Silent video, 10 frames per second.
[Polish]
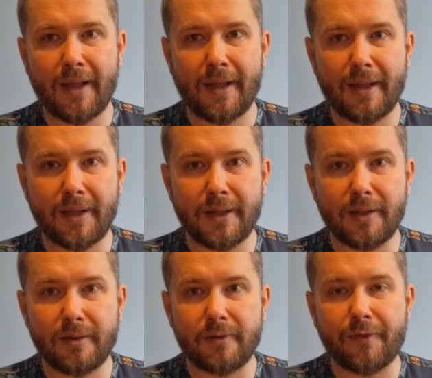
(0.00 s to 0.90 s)

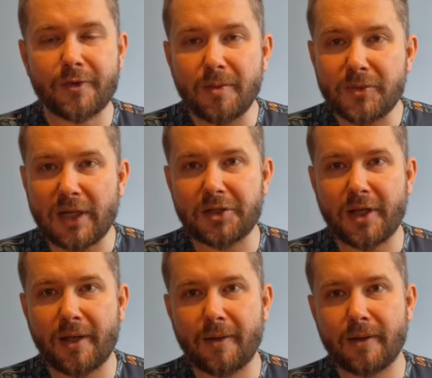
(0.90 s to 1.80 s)
E, w tym czasie,
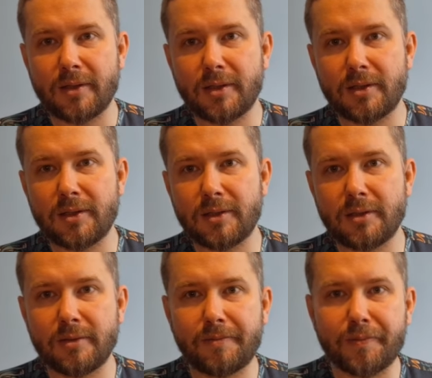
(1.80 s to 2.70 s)

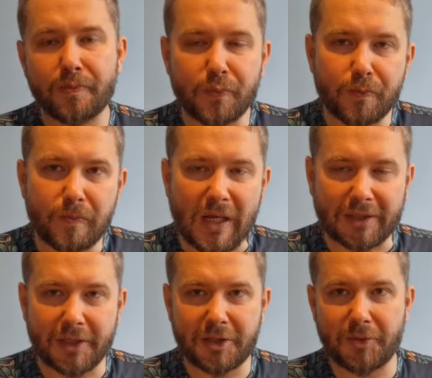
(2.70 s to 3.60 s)
e,
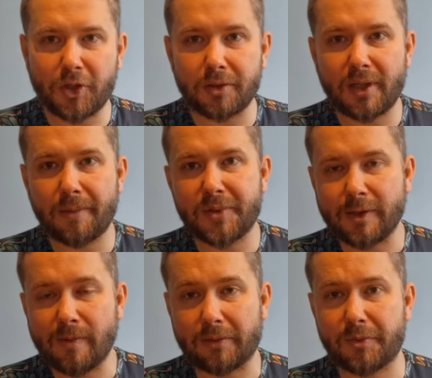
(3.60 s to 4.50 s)
lata 70.,
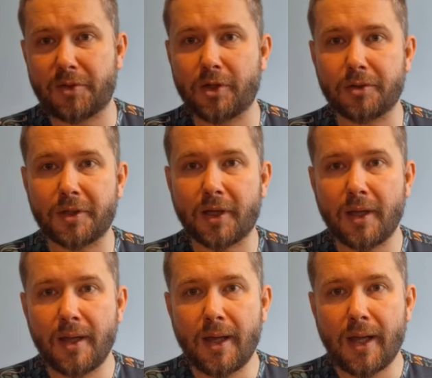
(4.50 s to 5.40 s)
przełom lat 80.,
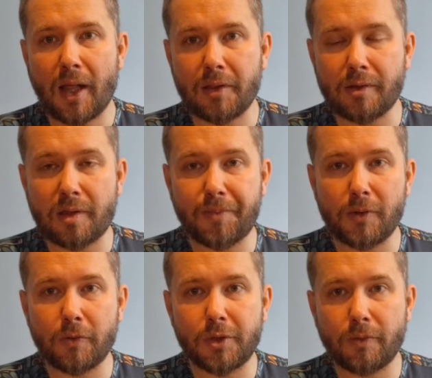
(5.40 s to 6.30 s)
do
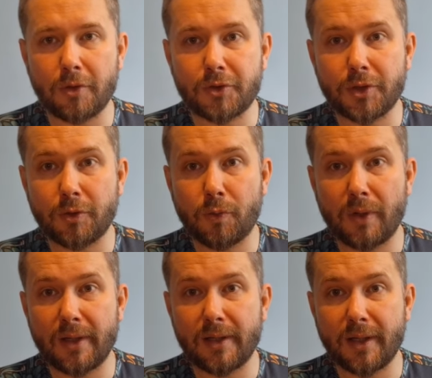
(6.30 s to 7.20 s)
zespołu dołączył
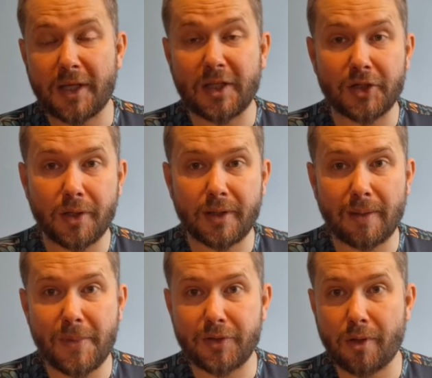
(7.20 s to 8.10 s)
gitarzysta
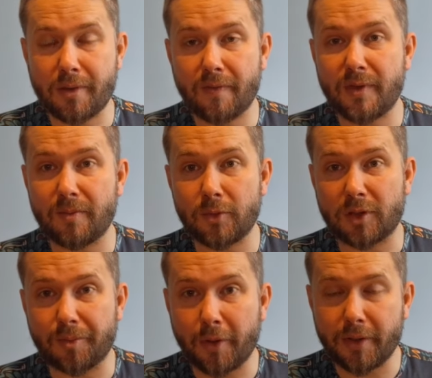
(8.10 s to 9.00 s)
będący z nim do
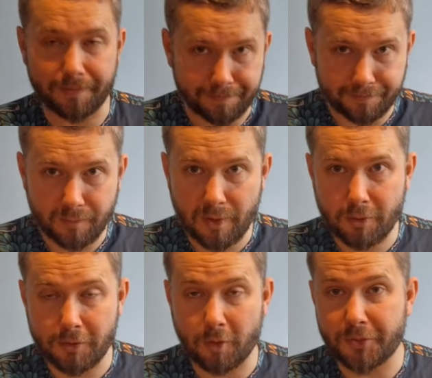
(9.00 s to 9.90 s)
tej pory, z
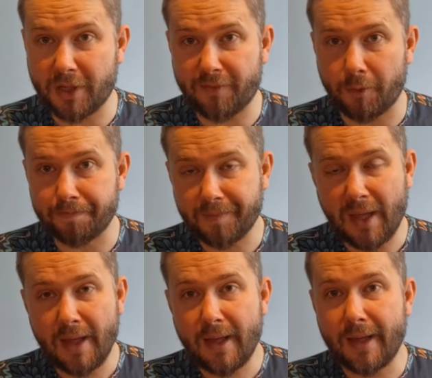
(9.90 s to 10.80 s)
krótką przerwą,
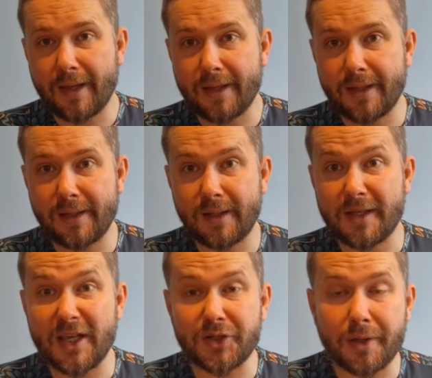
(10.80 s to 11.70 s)

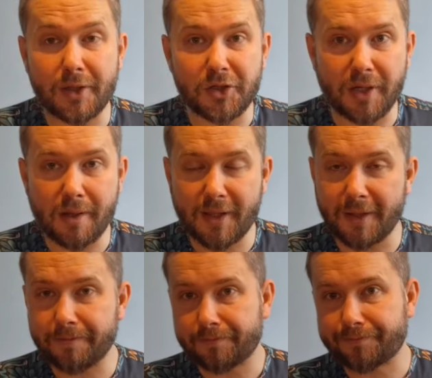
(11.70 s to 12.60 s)
Jerzy Styczyński.